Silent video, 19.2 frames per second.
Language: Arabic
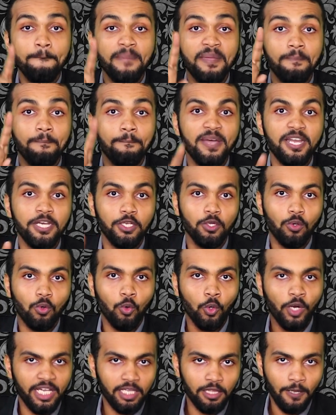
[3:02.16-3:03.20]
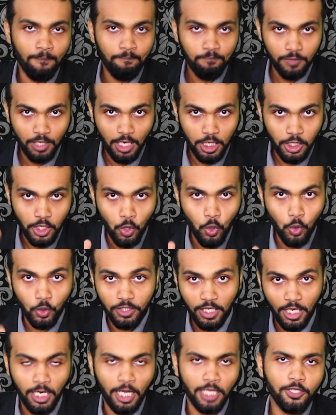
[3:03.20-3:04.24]
من بني قريظة
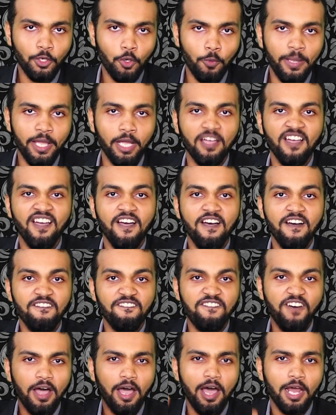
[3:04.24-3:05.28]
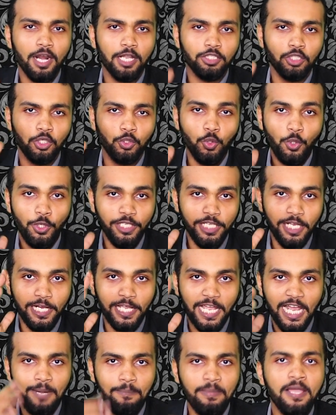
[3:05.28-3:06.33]
اليهود الغدروا بك فخرج دحي
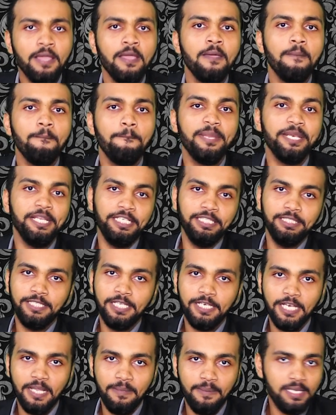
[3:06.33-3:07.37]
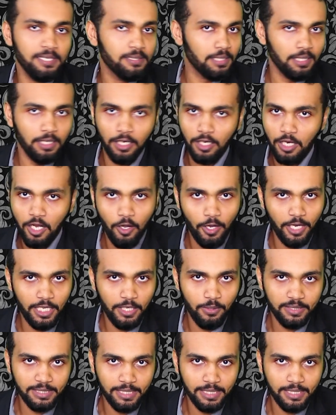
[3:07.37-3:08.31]
الكلب من عند النبي صلى الله عليه